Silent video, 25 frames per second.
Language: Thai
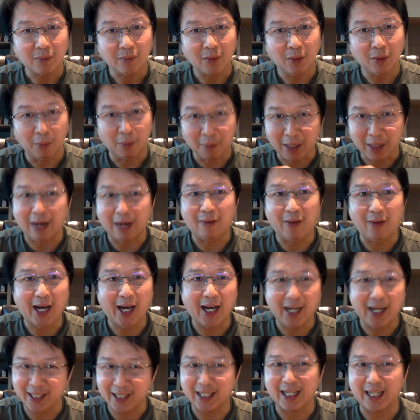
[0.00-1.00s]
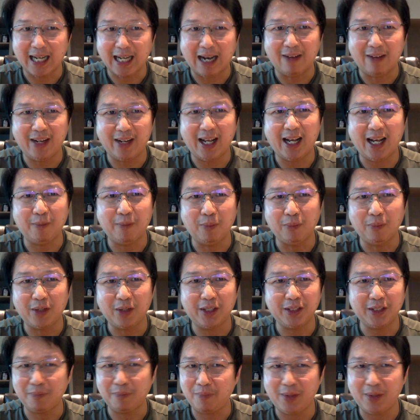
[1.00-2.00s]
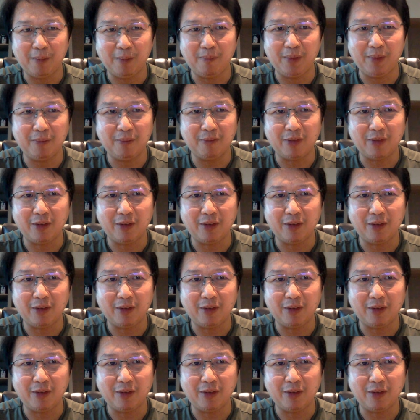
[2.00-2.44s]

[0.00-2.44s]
ผมกล่าวว่าเอ้ย คราวหน้าผมก็จะเปลี่ยนเป็นไฟ